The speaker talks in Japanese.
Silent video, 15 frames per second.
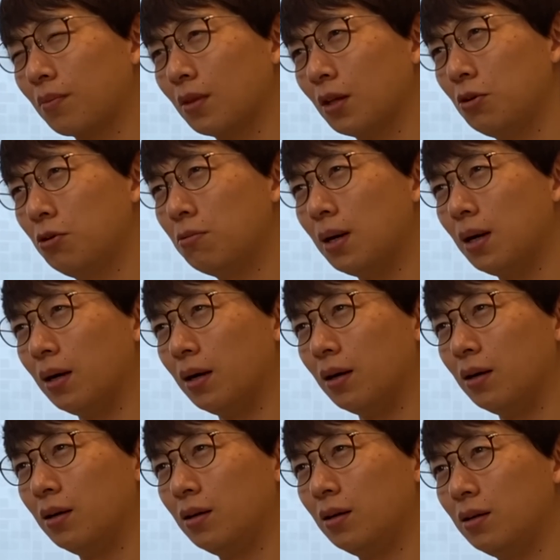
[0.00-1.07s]
要
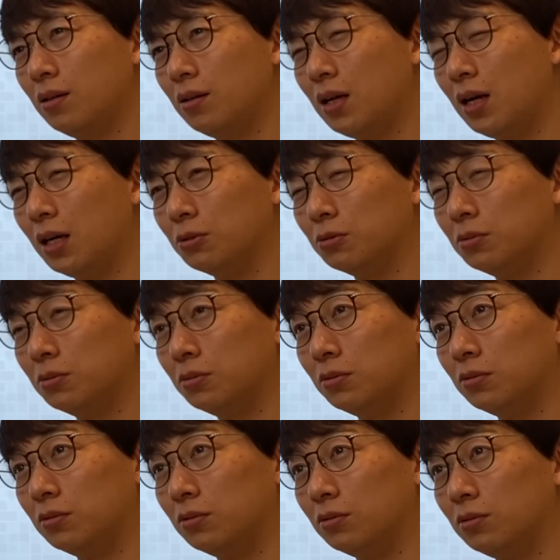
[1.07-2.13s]
は荒
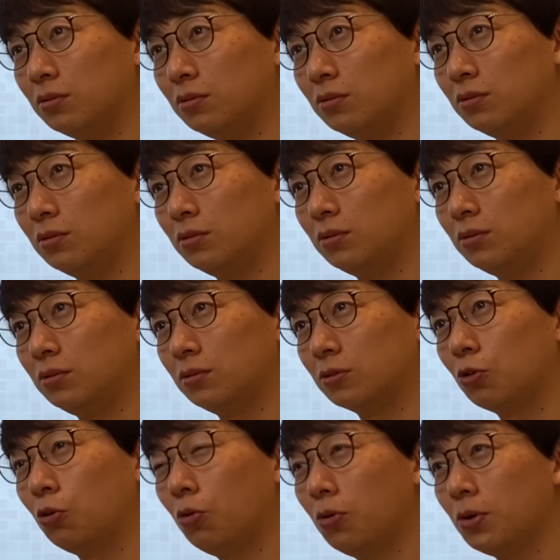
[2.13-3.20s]
野
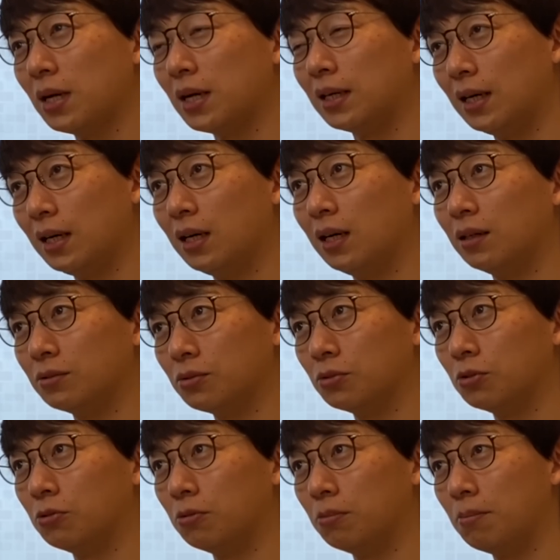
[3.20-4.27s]
がそ
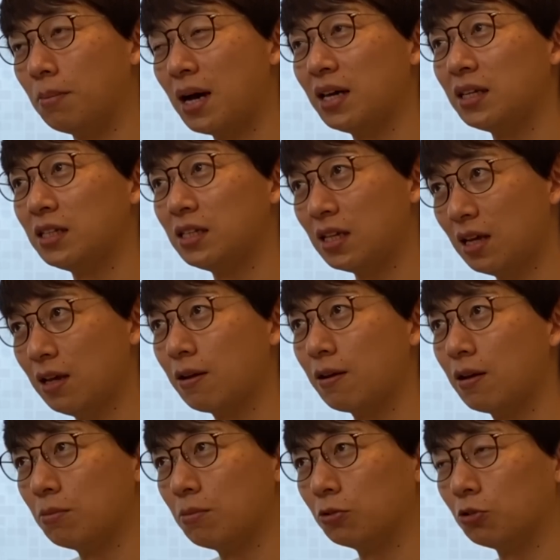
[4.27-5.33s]
の前にね
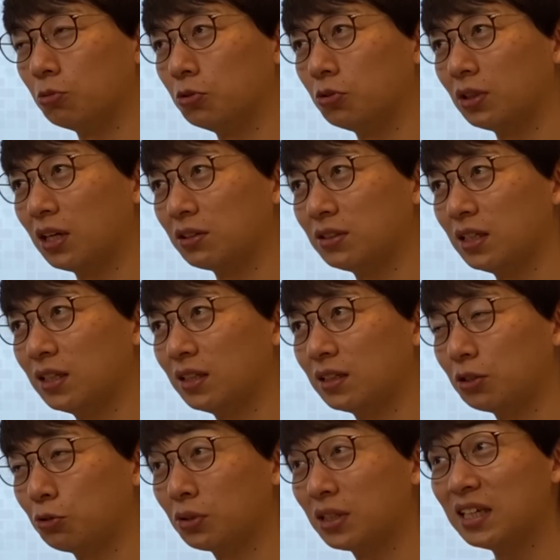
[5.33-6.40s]
もともと学生だっ
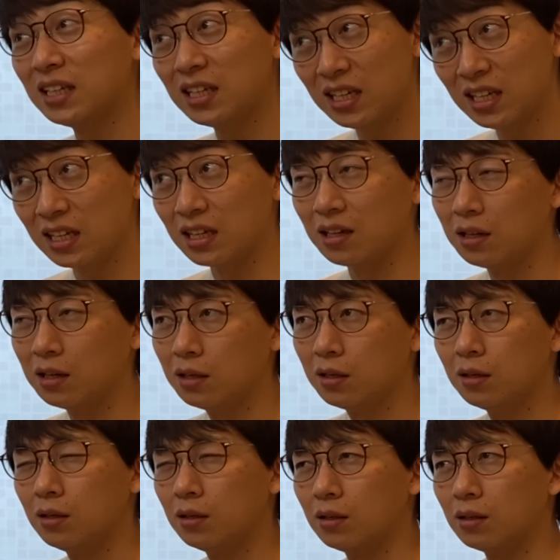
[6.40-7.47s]
た時に
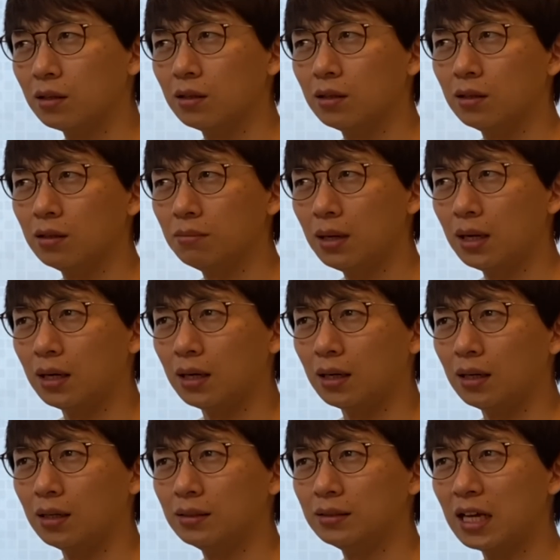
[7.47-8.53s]

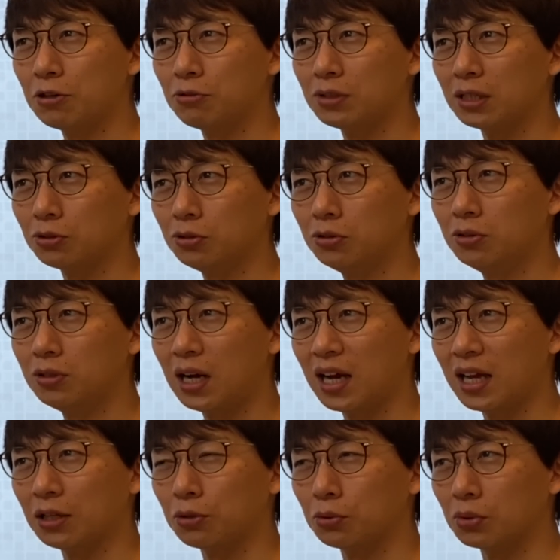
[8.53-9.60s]
那由他と
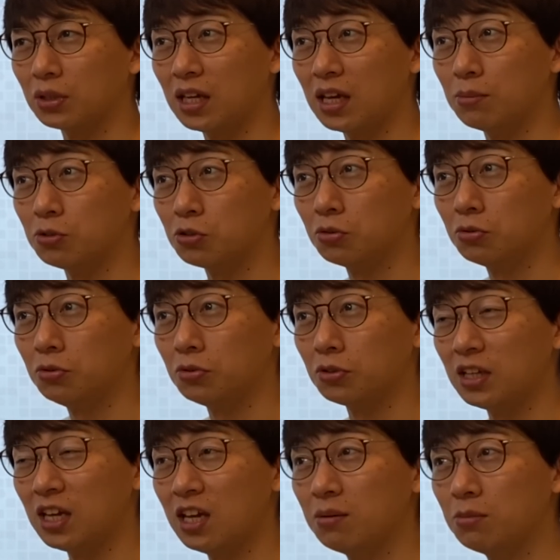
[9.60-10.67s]
隼人のゲーム、ジョン・ドゥの
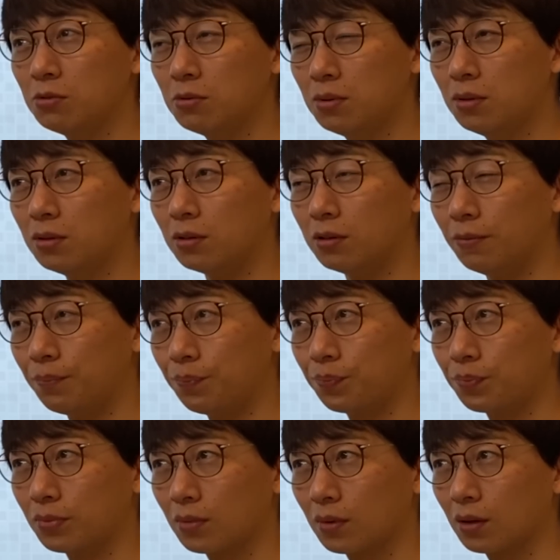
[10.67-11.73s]
ゲームを
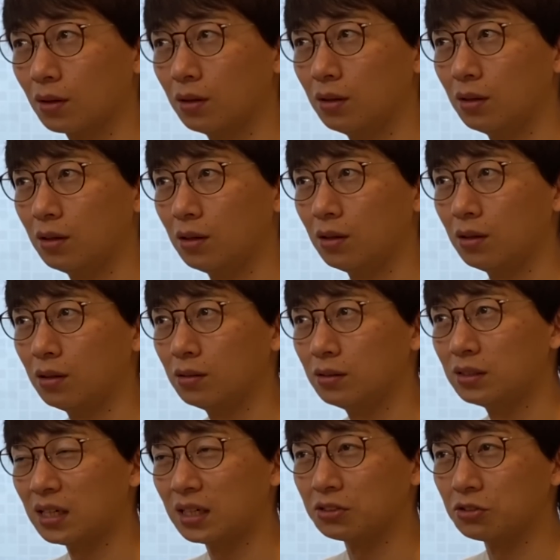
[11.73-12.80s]

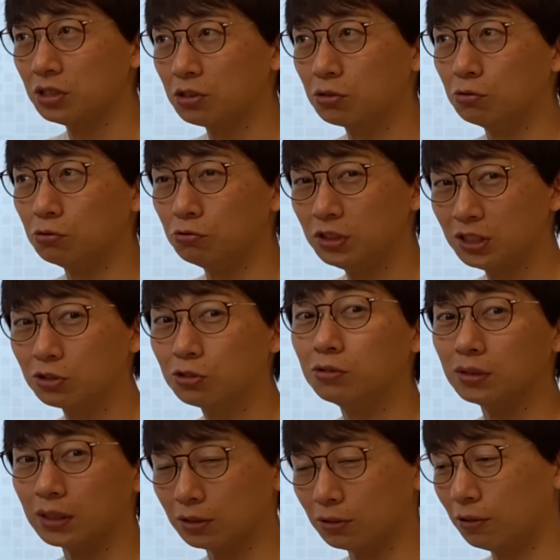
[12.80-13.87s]
SAGASにこう売り
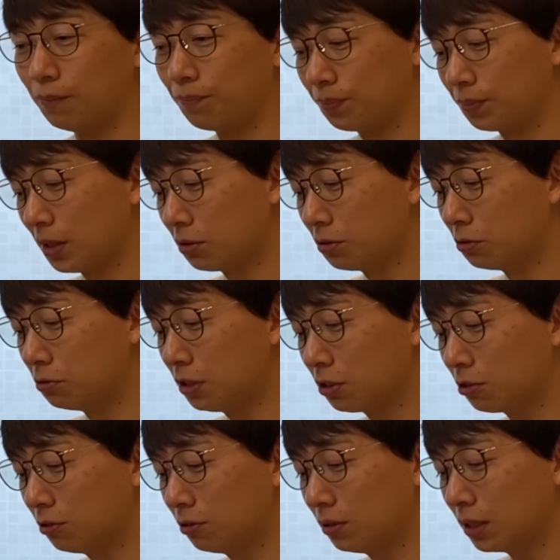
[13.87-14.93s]
込んだと。でその売り
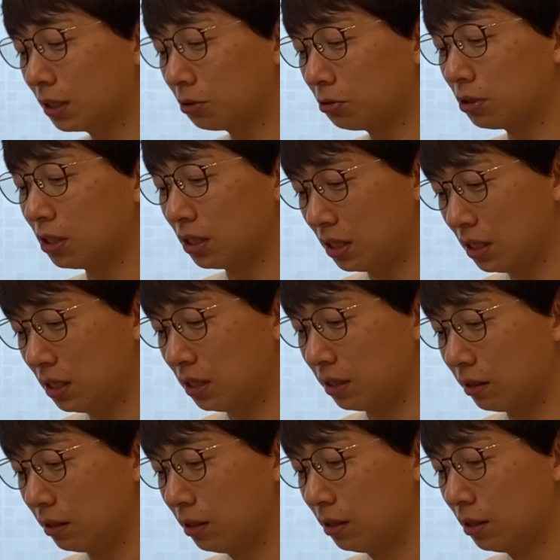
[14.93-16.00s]
込んだ時に